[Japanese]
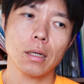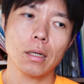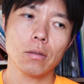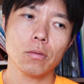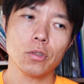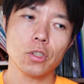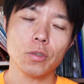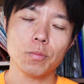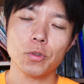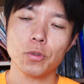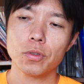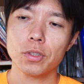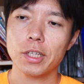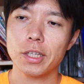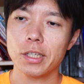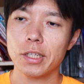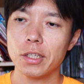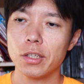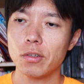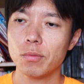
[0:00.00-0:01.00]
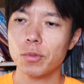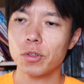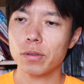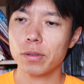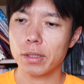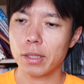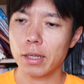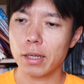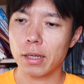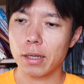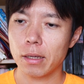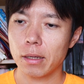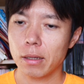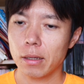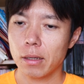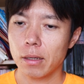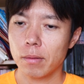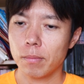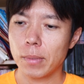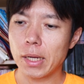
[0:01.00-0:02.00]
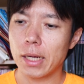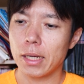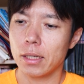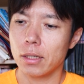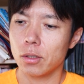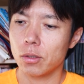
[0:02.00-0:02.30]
あの自分の責任を持って、まあ、